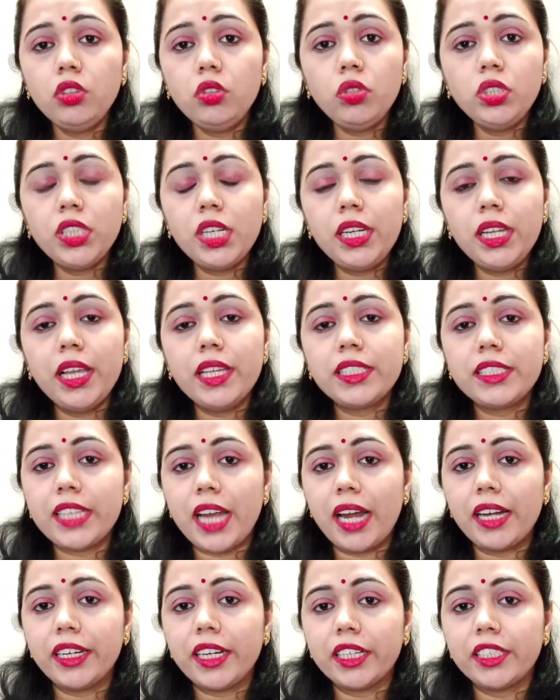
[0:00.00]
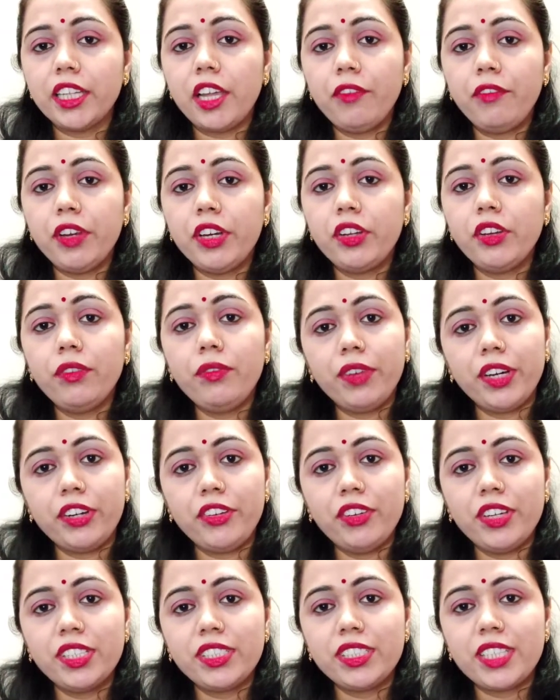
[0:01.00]
तो चलिए स्टार्ट करते हैं वीडियो
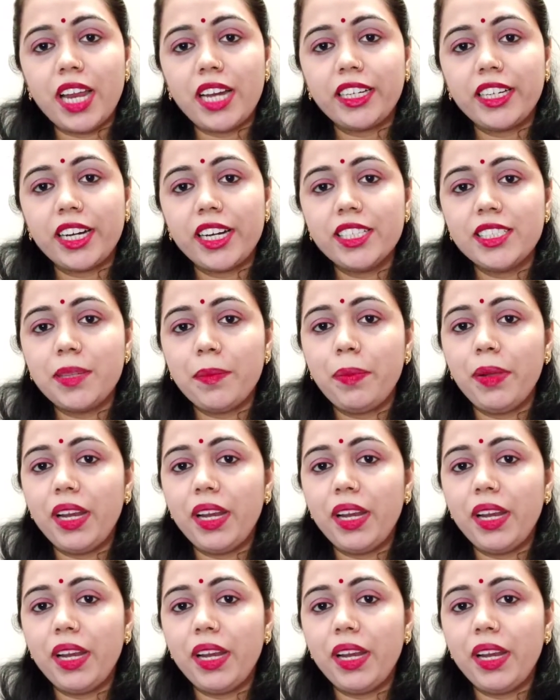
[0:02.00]
वीडियो स्टार्ट करने से